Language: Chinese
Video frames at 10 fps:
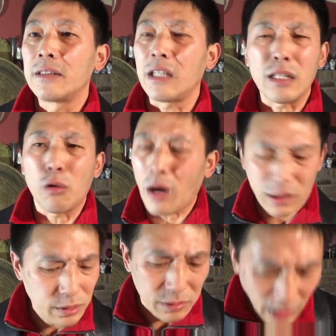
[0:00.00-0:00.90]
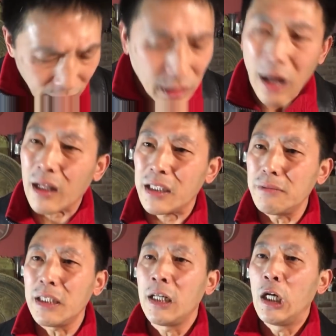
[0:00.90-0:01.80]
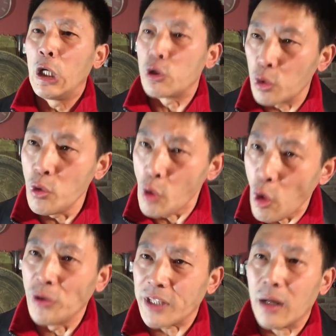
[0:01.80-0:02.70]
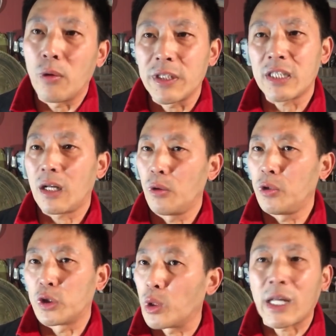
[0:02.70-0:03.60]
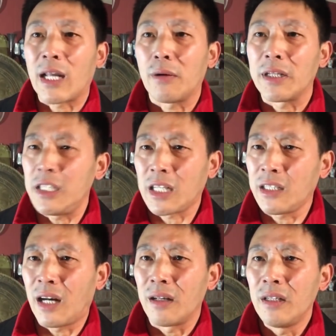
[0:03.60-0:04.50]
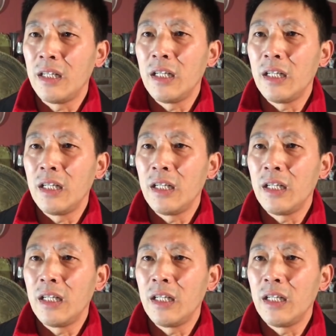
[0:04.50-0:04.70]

这个话题就太大了，因为中共在国际上如果做大的话，你想想，